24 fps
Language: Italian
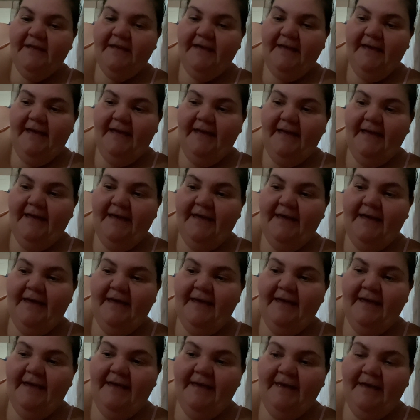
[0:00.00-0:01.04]

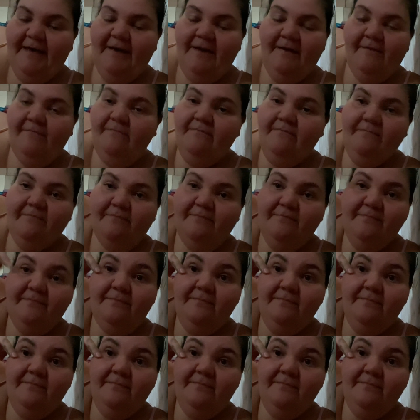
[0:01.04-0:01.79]
e mm,